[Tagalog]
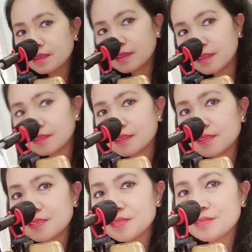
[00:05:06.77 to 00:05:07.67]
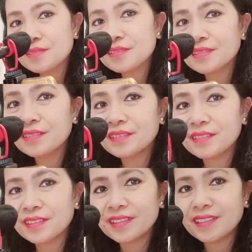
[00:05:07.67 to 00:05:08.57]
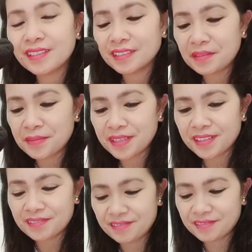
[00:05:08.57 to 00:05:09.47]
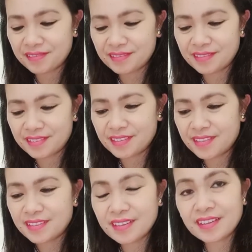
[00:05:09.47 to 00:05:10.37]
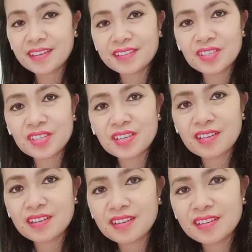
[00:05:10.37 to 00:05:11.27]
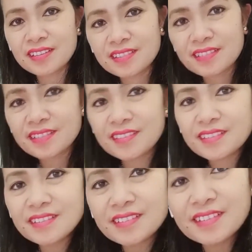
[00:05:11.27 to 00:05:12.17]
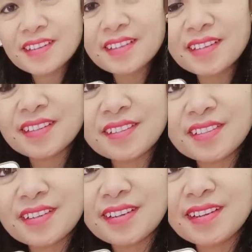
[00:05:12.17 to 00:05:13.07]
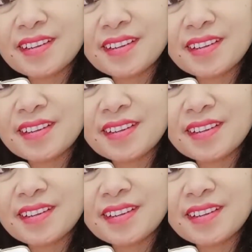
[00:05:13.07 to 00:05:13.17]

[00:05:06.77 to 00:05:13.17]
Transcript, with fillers: Ayan guys, oh. Ang galing naman ano. Ayan siya. Ayan na siya.